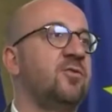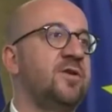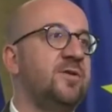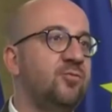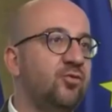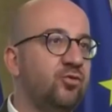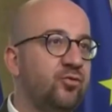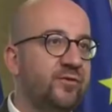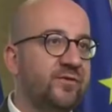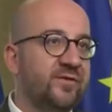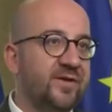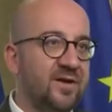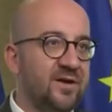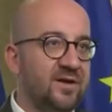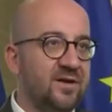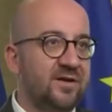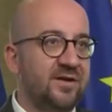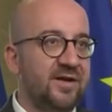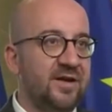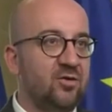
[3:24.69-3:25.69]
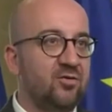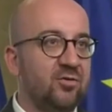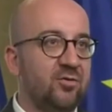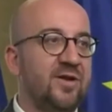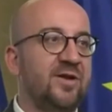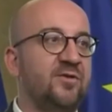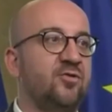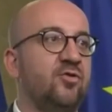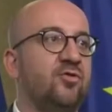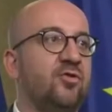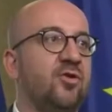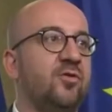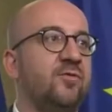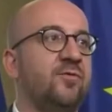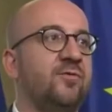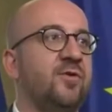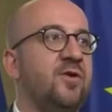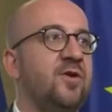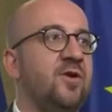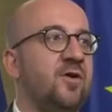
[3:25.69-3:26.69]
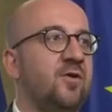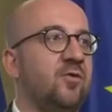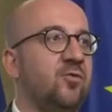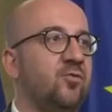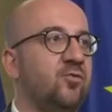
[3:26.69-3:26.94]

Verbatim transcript: Ủy hội, Ủy hội của châu Âu